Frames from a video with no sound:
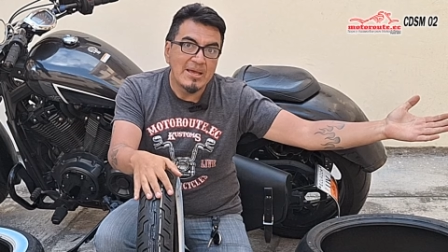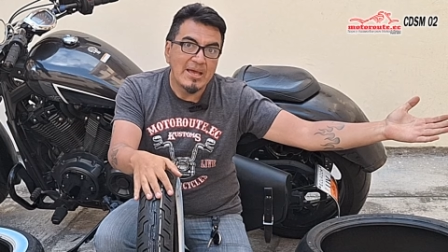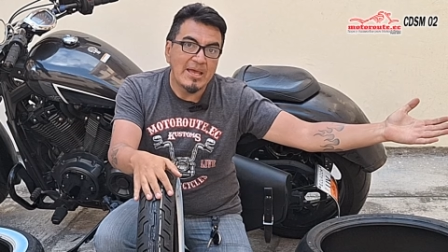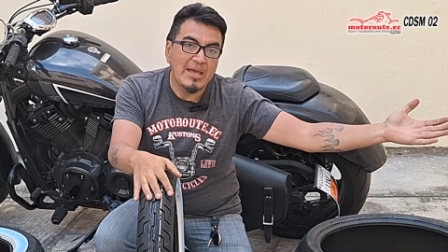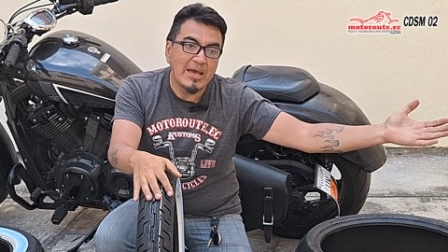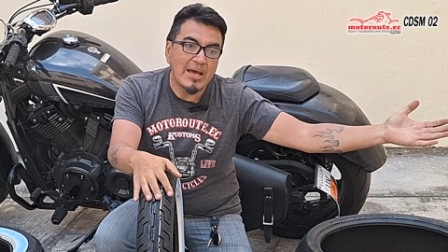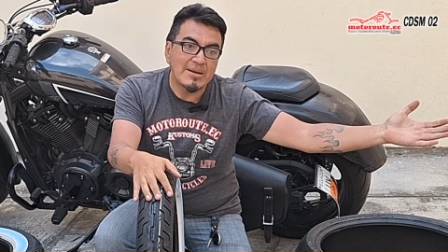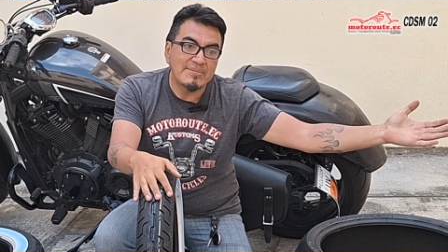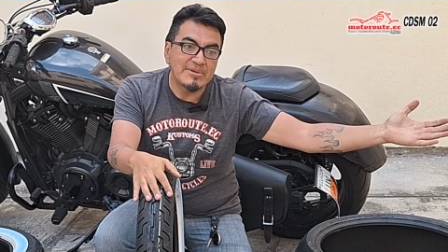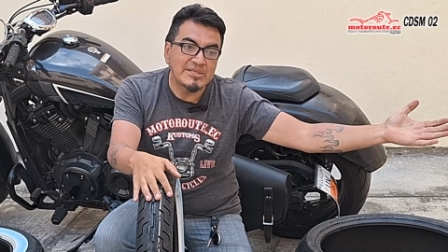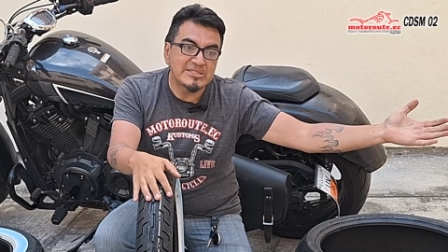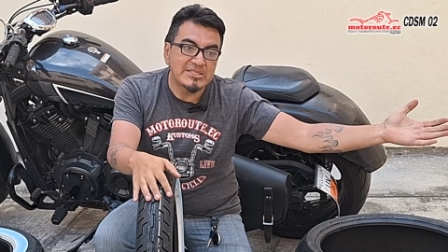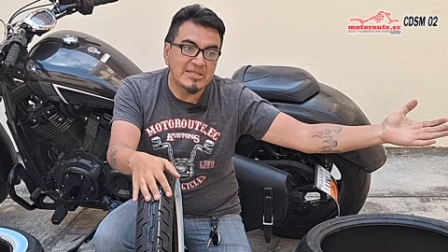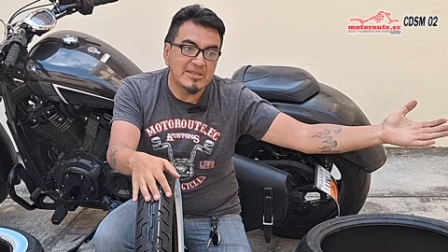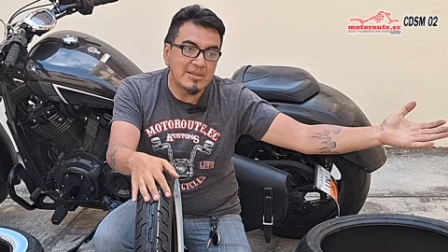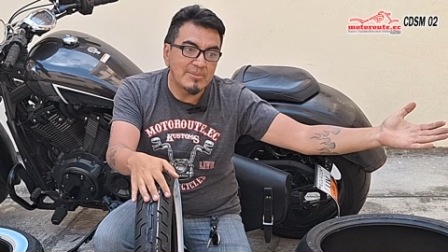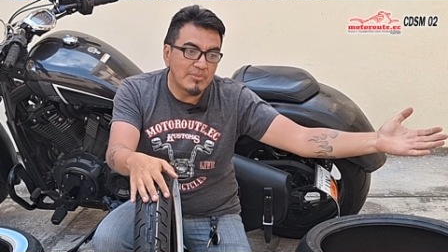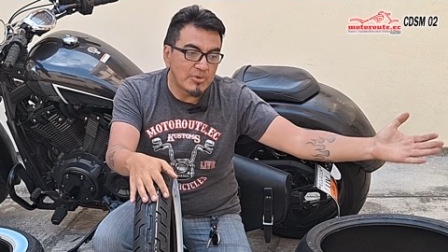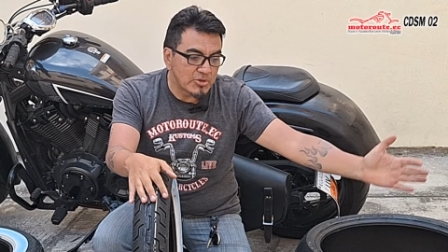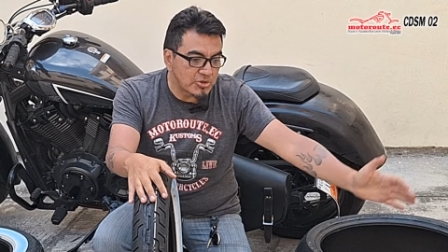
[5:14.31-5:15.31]
eh,
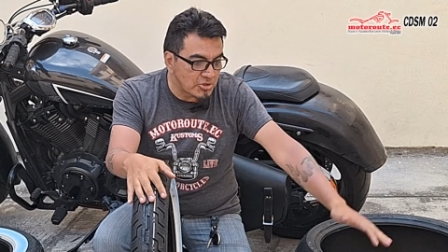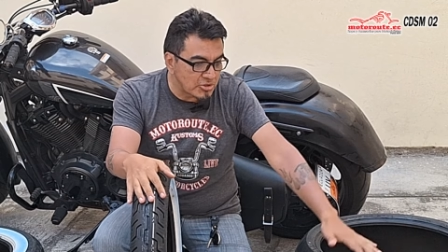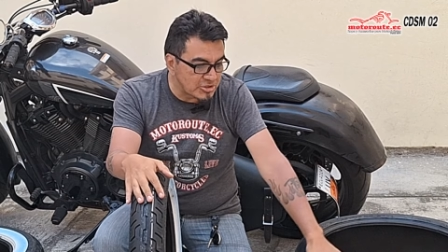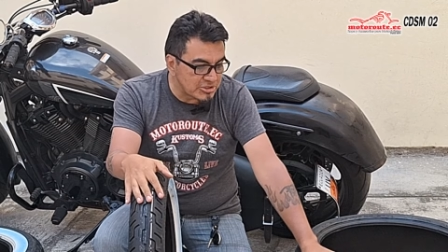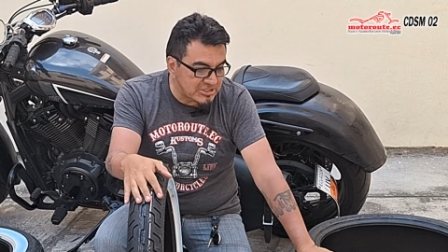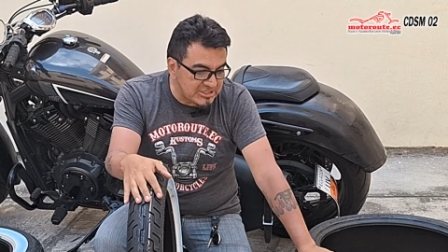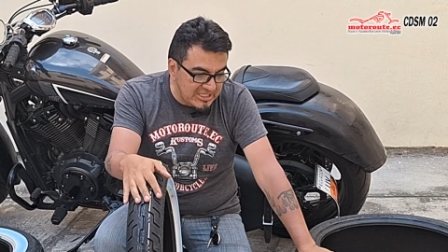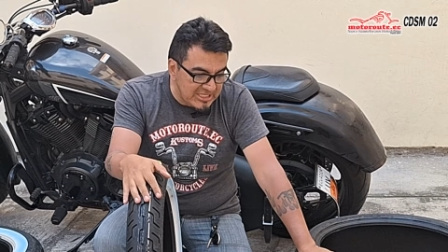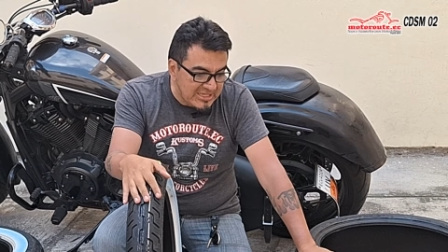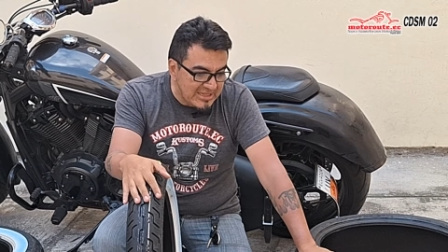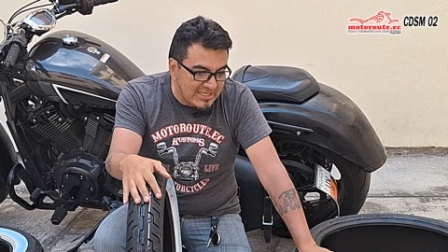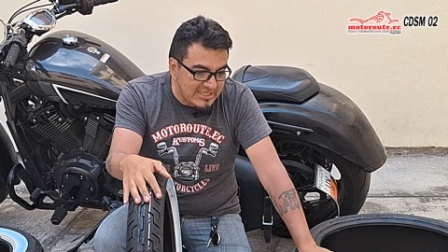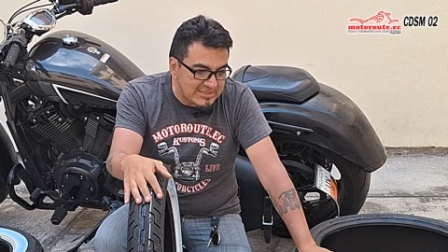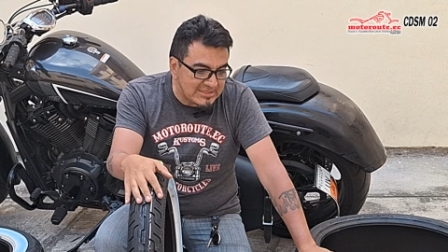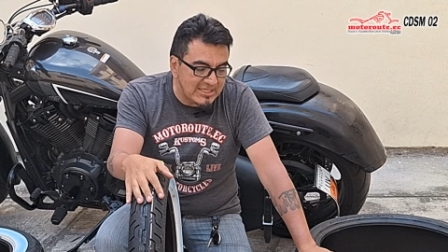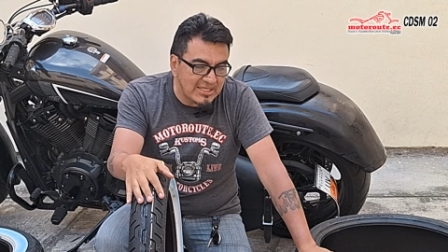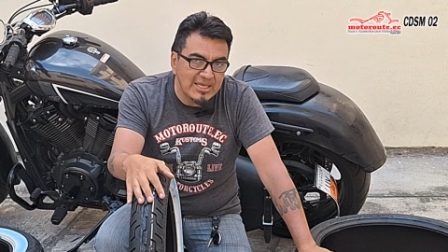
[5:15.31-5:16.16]
almacén de motos chinas,